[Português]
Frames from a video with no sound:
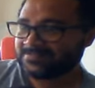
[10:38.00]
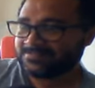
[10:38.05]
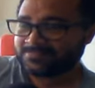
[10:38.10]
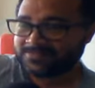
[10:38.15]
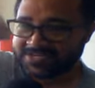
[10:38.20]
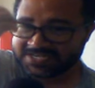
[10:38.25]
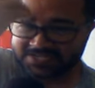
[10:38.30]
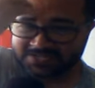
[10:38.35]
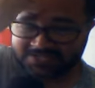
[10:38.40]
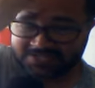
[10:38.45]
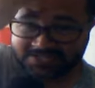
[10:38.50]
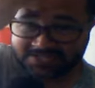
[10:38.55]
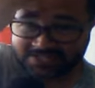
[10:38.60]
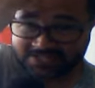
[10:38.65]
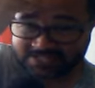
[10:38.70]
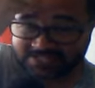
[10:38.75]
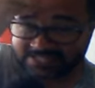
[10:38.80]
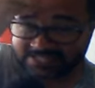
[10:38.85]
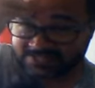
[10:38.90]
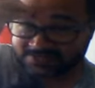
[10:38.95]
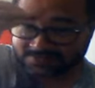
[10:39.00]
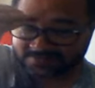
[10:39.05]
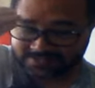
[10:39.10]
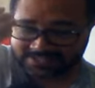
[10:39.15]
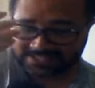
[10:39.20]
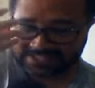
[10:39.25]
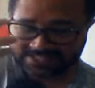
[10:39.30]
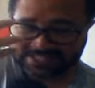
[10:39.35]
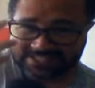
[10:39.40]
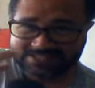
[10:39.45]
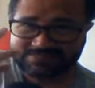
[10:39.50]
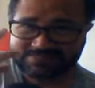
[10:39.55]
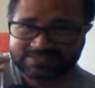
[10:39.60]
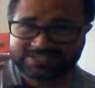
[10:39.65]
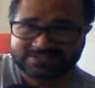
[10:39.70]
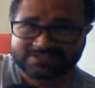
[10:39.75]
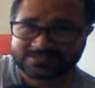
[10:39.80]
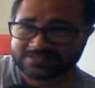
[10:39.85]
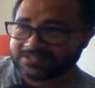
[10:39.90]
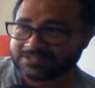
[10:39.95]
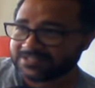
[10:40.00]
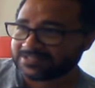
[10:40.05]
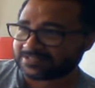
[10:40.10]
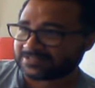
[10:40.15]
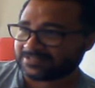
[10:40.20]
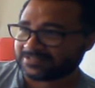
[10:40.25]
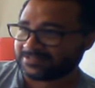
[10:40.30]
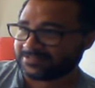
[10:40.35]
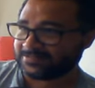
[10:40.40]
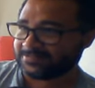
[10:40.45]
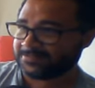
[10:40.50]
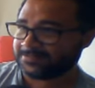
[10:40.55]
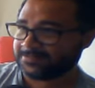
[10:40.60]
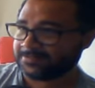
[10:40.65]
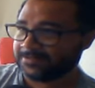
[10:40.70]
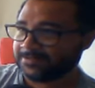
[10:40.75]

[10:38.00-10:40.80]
Mais de 50 minutos!